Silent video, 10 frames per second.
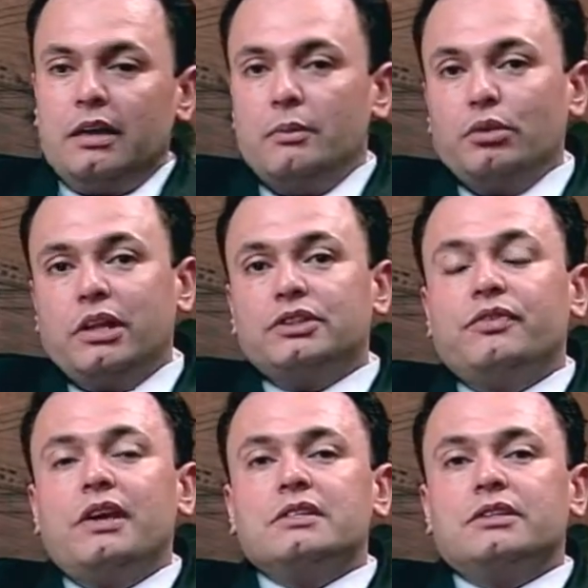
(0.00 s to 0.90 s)
E muitas
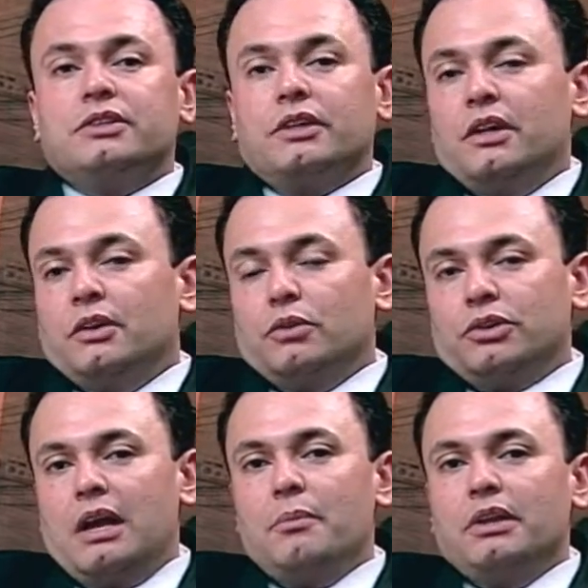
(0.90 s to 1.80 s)
vezes nós
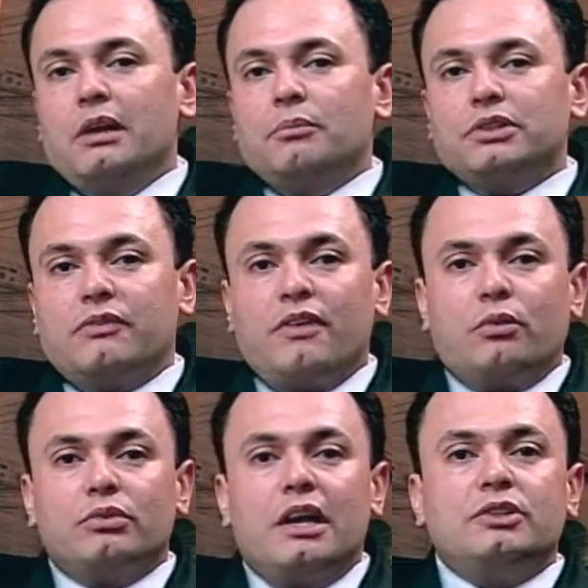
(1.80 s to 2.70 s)
terminamos a
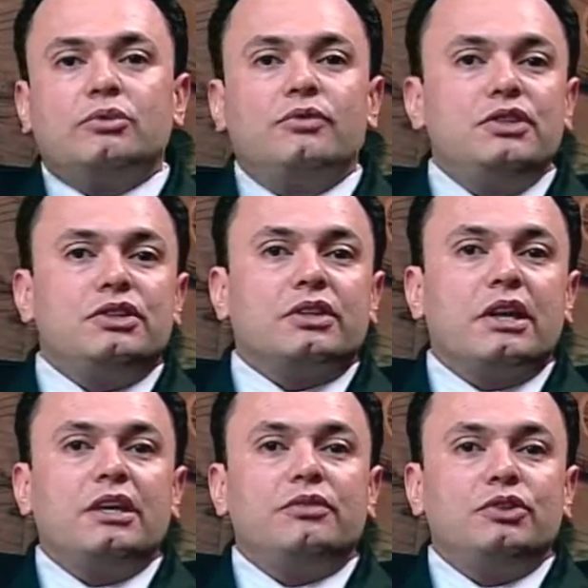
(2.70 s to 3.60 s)
faculdade com
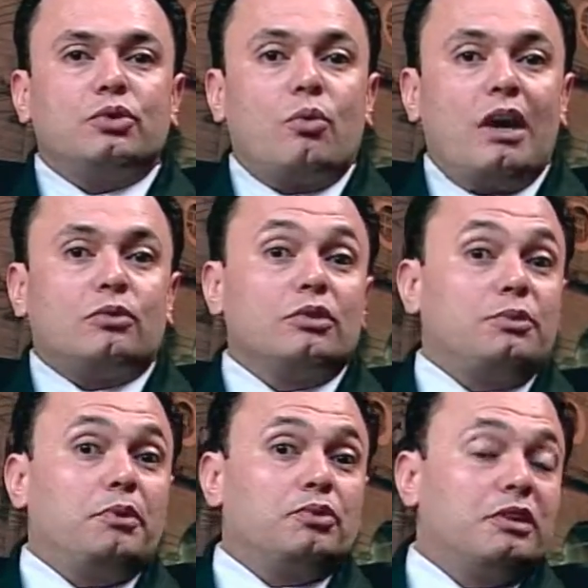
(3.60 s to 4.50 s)
23, 24, outras
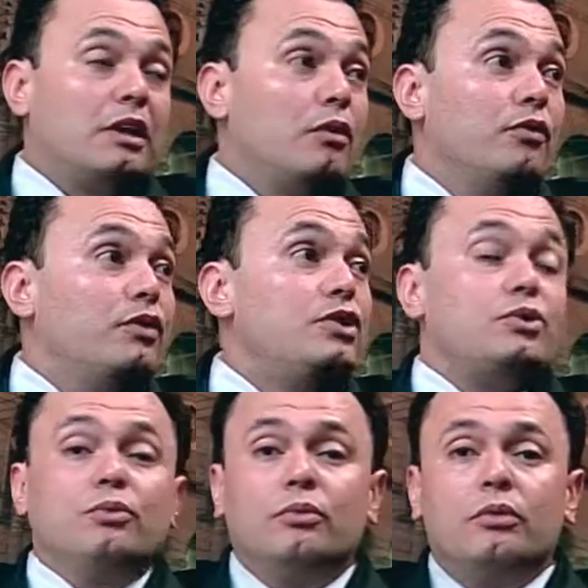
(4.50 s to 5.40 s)
pessoas até com
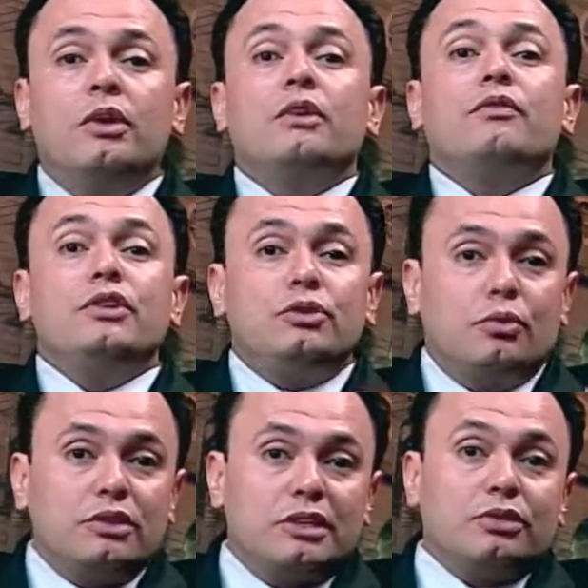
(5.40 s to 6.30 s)
21,
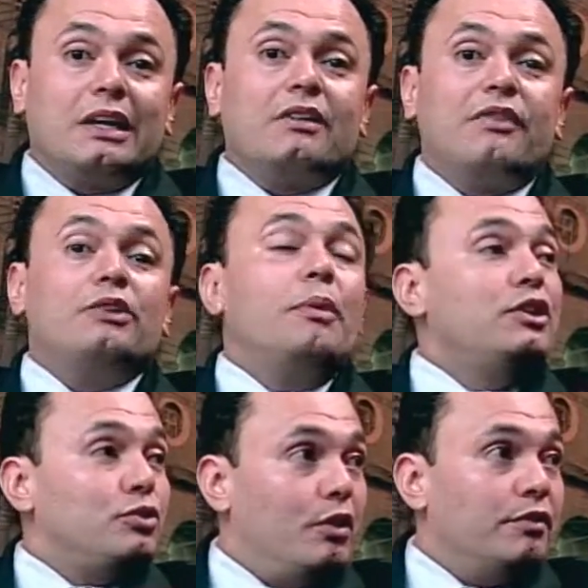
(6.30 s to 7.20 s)
22 anos, cada vez
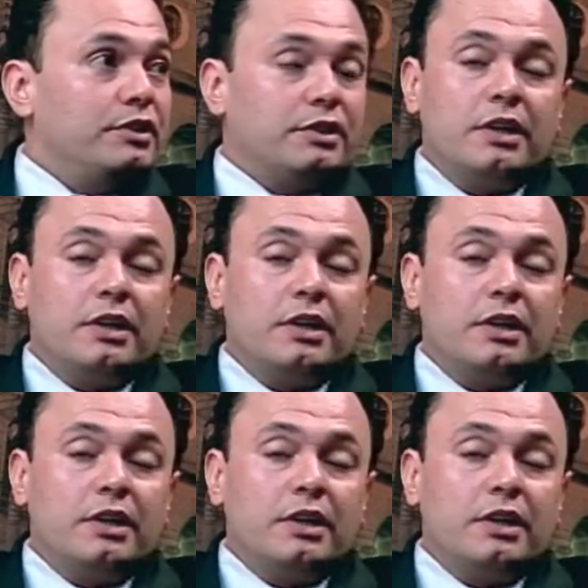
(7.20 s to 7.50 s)
mais jovens.